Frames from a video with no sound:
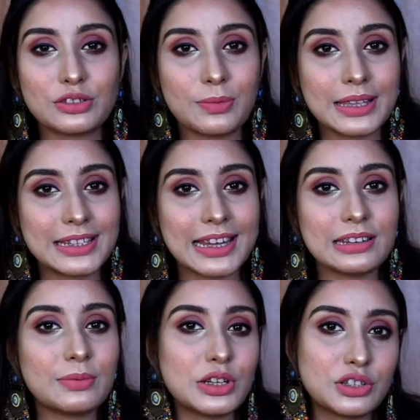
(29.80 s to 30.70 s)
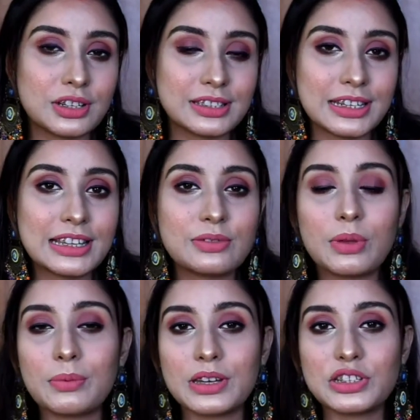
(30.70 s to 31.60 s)
चैनल मनीषा स्टेक्स मैं
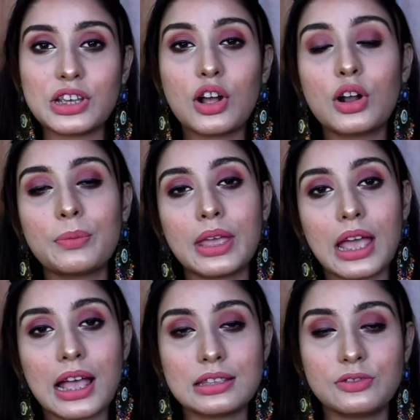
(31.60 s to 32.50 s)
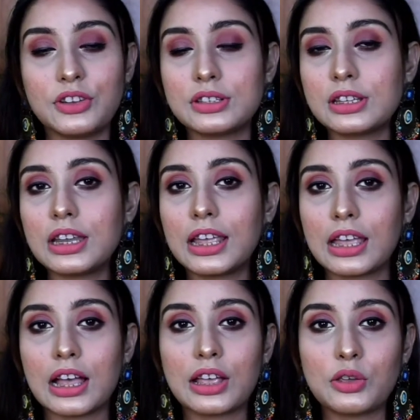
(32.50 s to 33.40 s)
मनीषा और मैं आज फिर से लेके आ गई
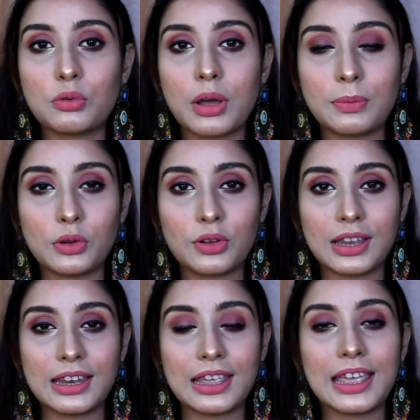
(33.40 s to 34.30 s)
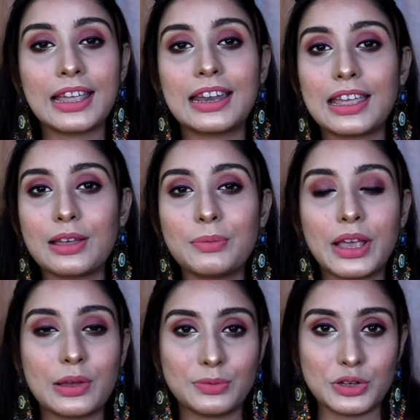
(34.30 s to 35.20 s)
हूँ आप लोगों के लिए एक नया मेकअप
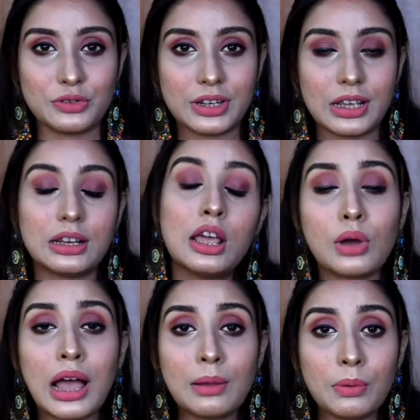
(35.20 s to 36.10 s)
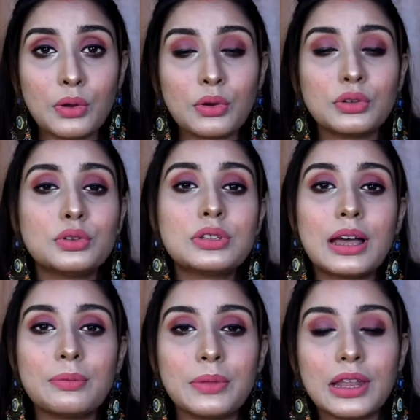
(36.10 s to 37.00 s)
ट्यूटोरियल तो आप लोगों को तो
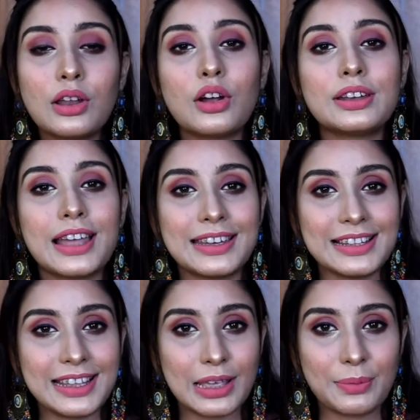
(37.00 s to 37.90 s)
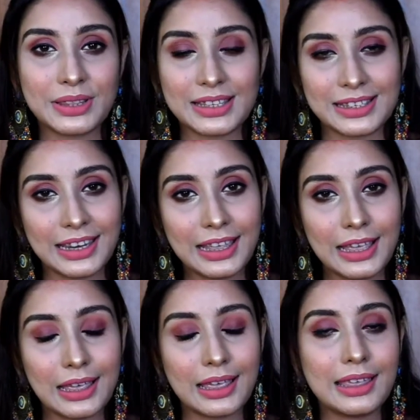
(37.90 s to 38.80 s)
थंबनेल और टाइटल देख के पता चल ही
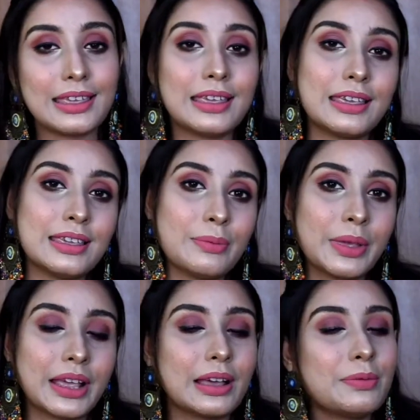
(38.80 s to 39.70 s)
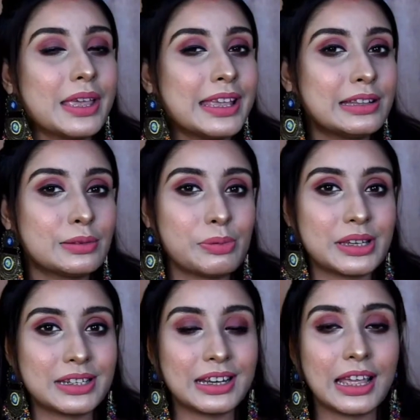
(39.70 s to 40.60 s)
गया है कि ये मेकअप ईद
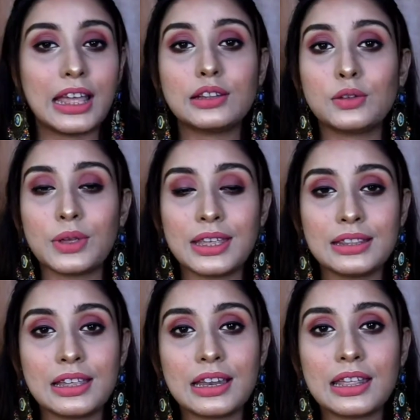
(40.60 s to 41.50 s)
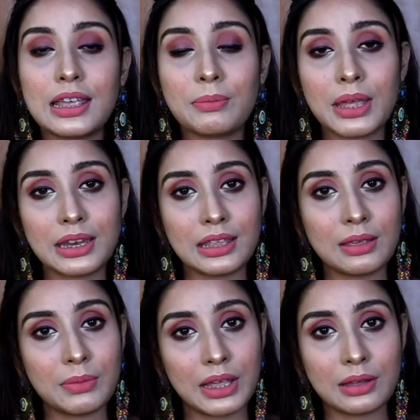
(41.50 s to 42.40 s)
स्पेशल है तो ईद के लिए मैंने
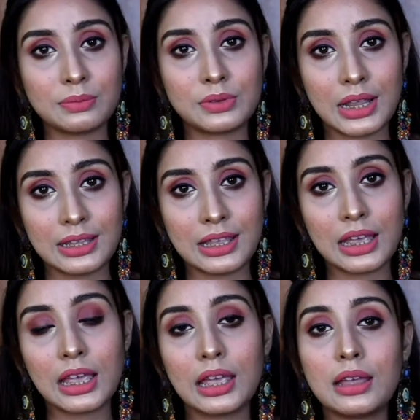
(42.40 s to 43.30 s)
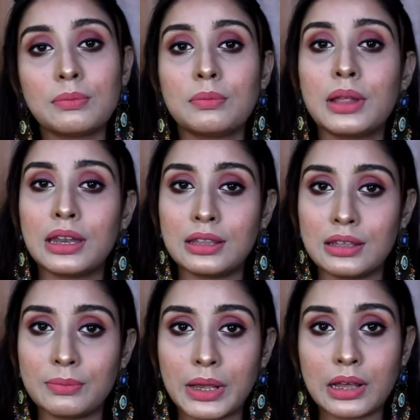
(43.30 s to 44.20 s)
ये मेकअप ट्राई किया है मैंने
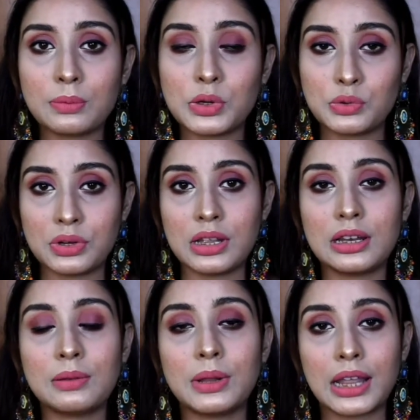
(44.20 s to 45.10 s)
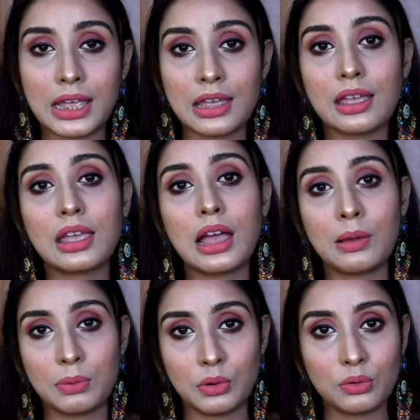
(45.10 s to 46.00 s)
ये मेकअप ट्यूटोरियल बनाया है
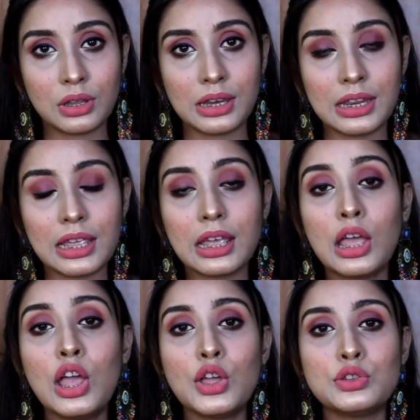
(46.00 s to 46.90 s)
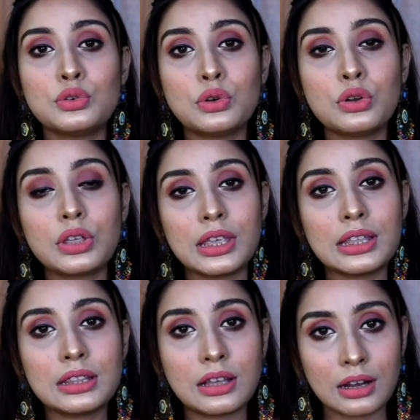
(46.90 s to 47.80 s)
आप लोगों के लिए जो लोग
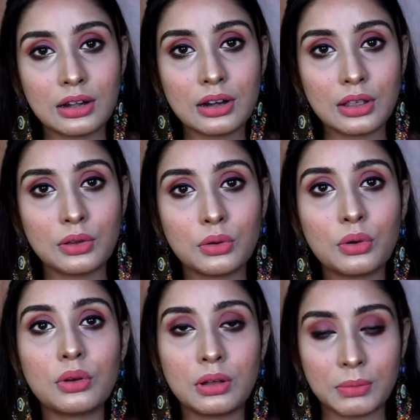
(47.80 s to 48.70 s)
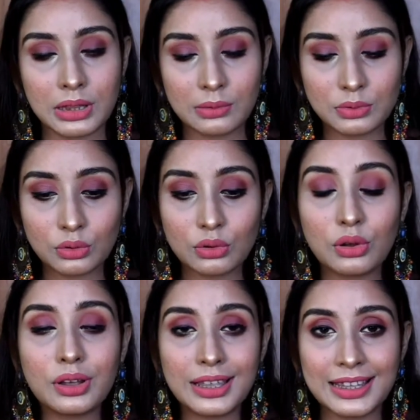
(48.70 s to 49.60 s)
ईद कर रहे हो मतलब जो
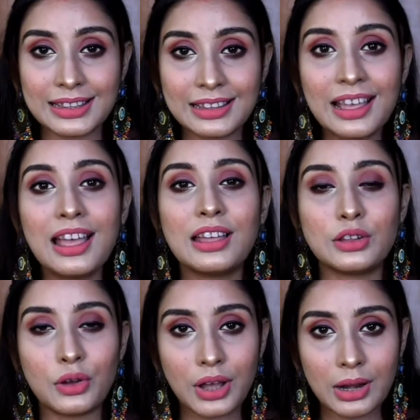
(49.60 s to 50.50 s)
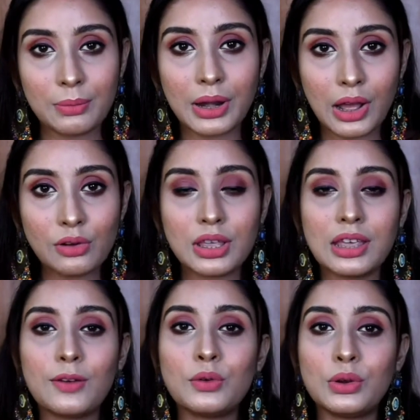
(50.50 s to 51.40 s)
लोग ईद त्यौहार
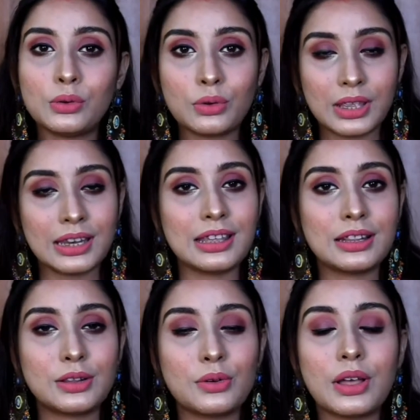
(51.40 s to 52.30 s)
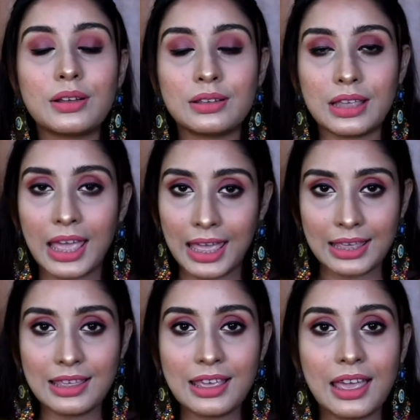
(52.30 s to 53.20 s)
बनाओगे उन लोगों के लिए तो
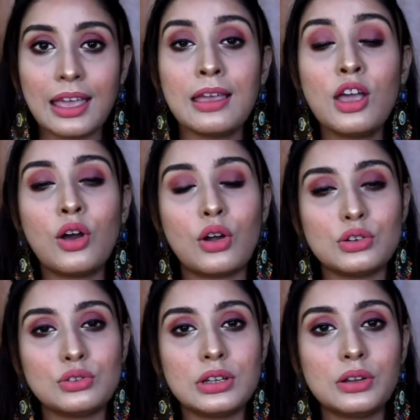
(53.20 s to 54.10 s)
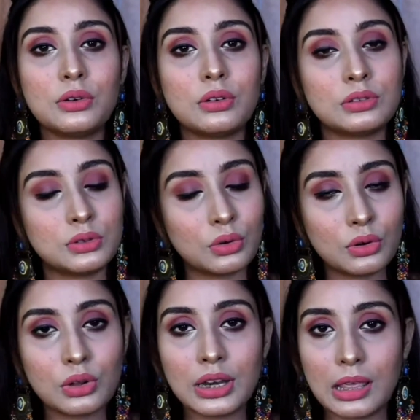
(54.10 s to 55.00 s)
है ही है और जिन लोग जो
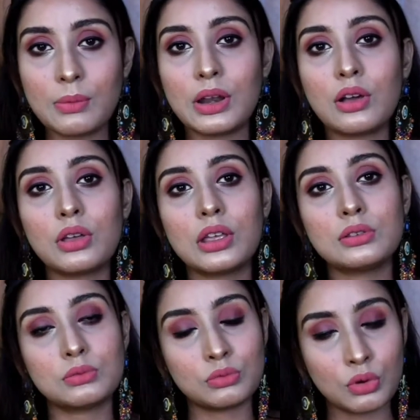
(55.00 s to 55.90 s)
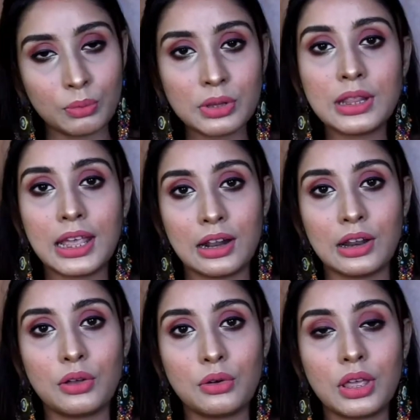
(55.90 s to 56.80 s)
लोग नहीं बनाओगे वो भी देख
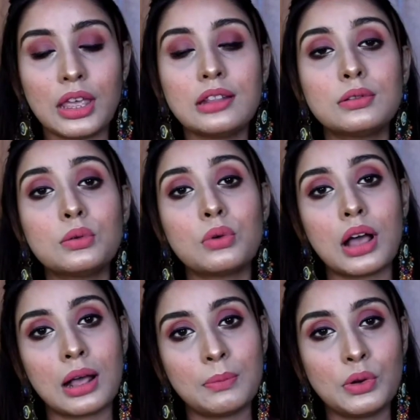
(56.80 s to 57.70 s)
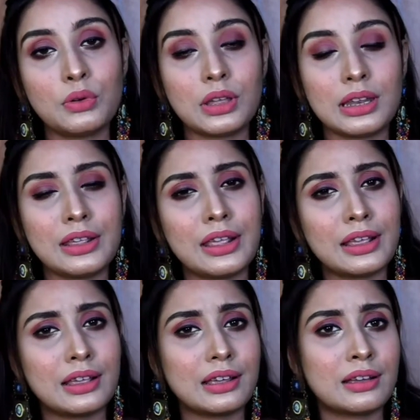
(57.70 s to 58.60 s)
रहे होंगे तो आप लोगों के लिए
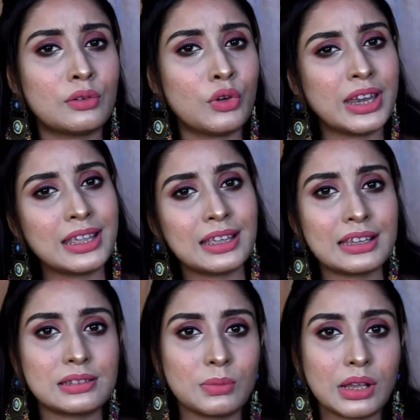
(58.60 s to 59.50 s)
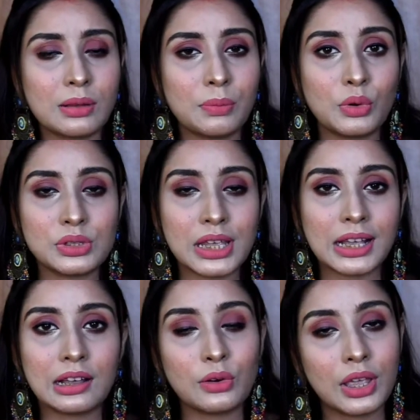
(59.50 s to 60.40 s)
एक वेडिंग गेस्ट मेकअप हो
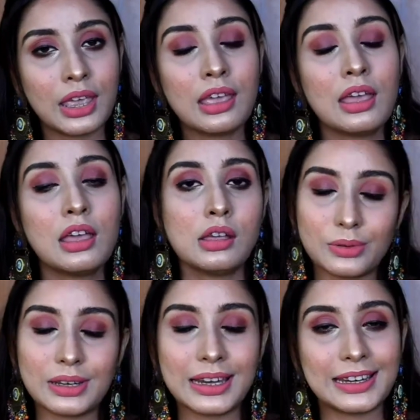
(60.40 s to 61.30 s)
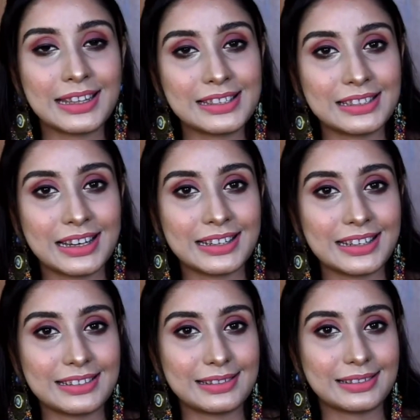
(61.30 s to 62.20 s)
जाएगा ओके लेट गेट
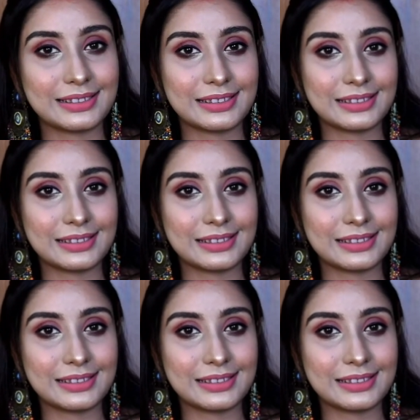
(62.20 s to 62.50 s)
स्टार्टेड